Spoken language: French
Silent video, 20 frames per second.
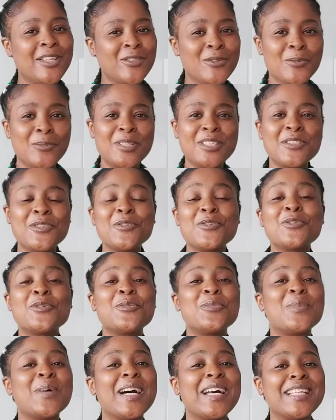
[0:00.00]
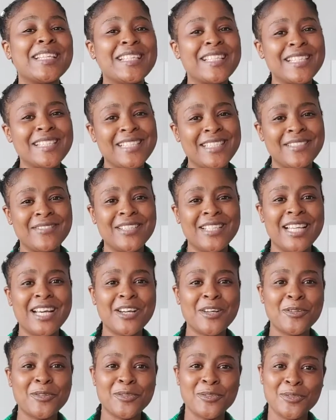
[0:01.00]
N'oublie surtout pas d'activer
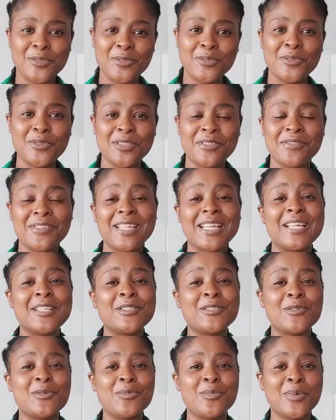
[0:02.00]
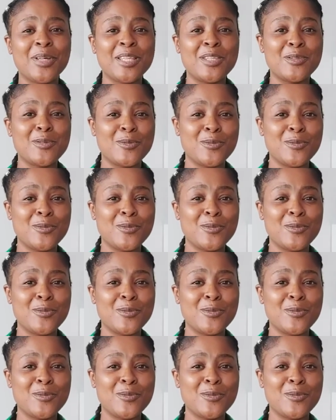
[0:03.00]
la cloche de notification pour être